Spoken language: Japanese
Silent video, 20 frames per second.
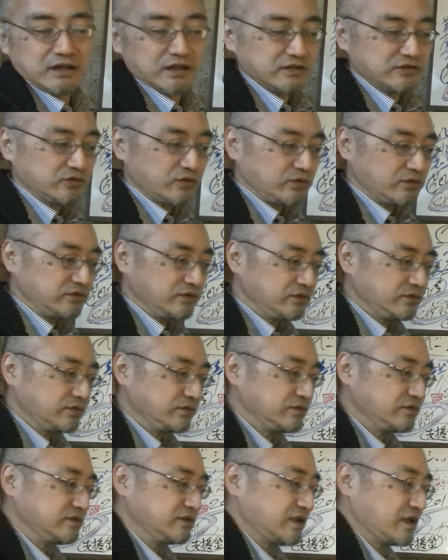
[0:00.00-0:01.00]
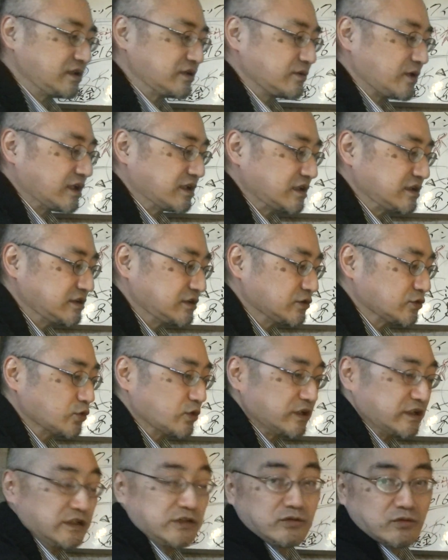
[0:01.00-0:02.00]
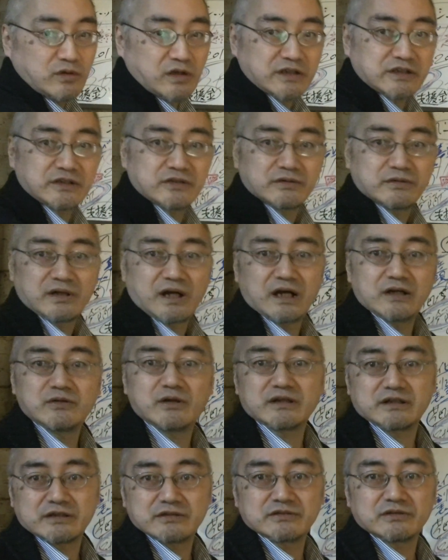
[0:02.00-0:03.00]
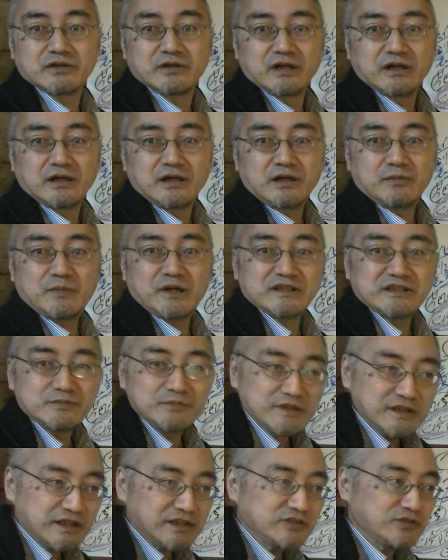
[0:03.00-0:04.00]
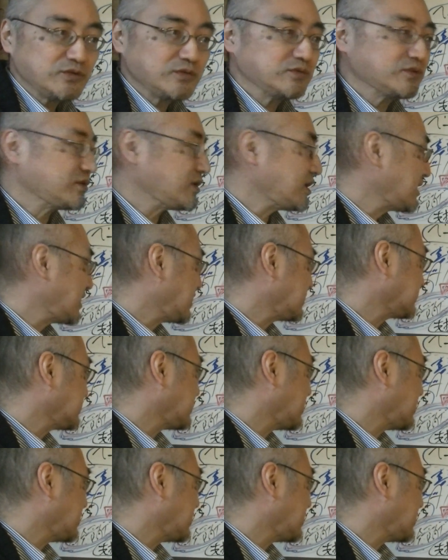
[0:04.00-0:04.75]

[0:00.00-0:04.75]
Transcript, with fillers: からそういうふうになって果たしてそれいいのかっていうのがあるわけです真面目な人ほど「ああ